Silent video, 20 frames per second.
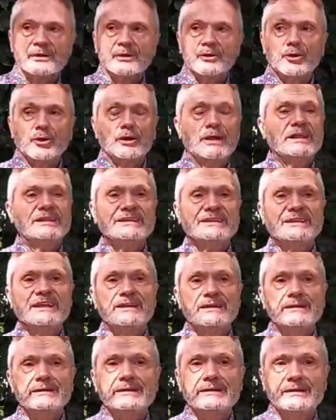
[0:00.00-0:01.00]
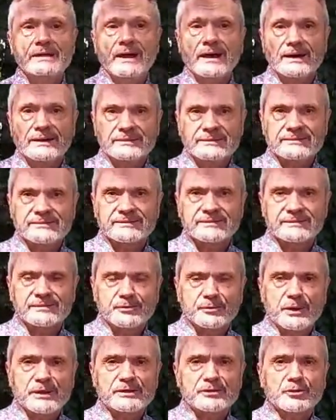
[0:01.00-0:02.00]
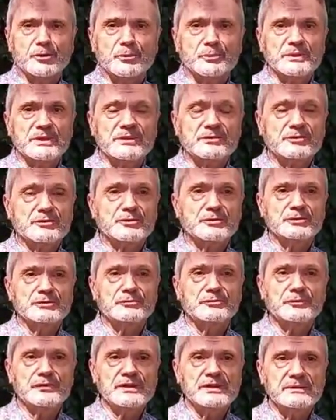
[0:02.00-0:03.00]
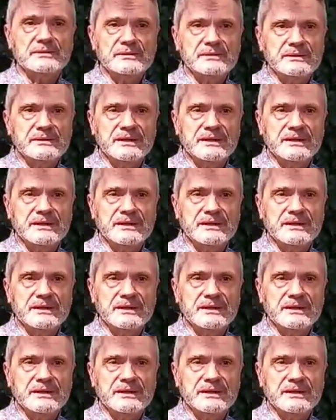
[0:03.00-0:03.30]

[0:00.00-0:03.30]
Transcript: con la integridad, no hay comienzo ni fin,